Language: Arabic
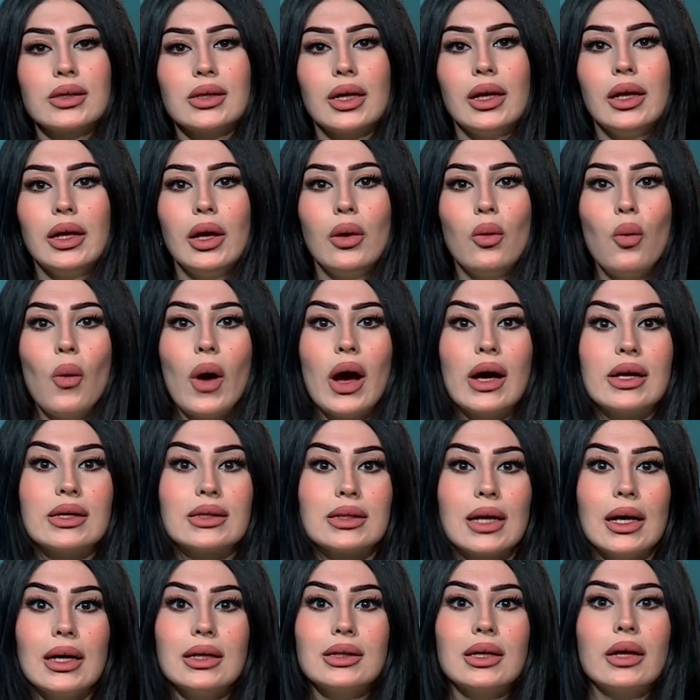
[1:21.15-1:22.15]
اللي هو
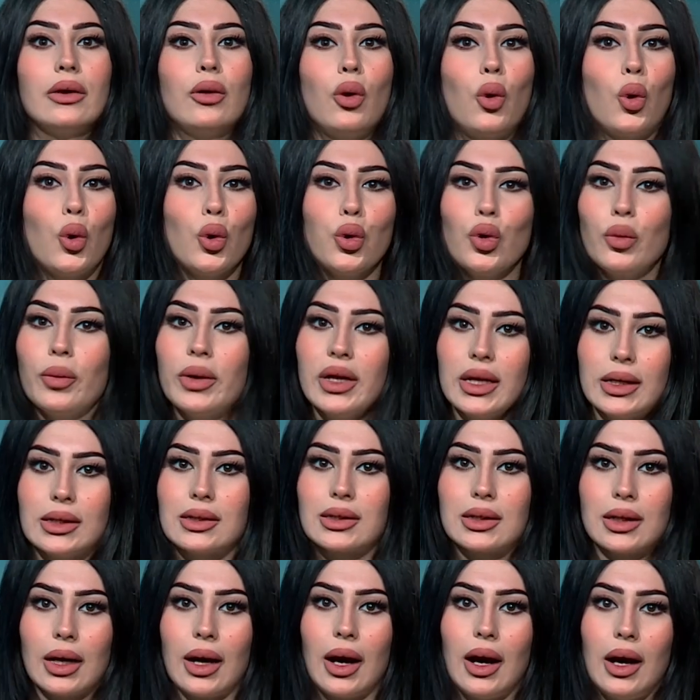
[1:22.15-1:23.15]
أساسا عضو
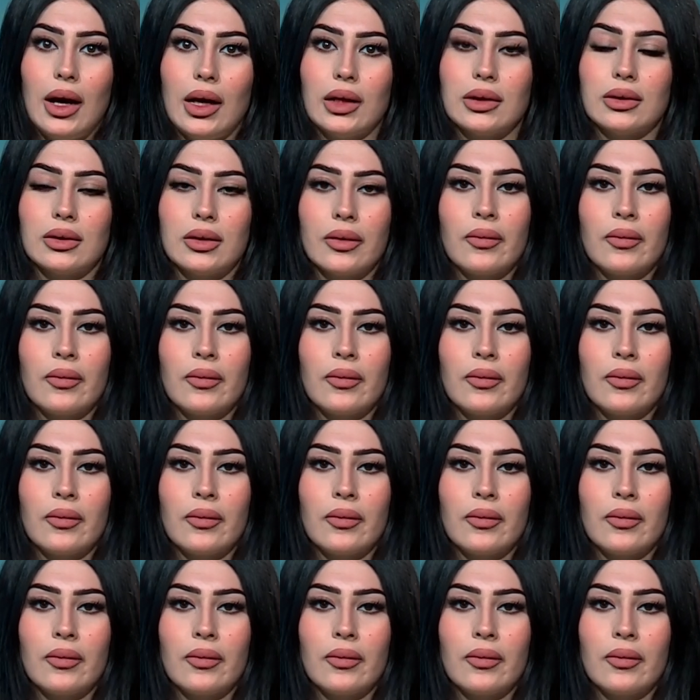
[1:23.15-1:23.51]
بالاتحاد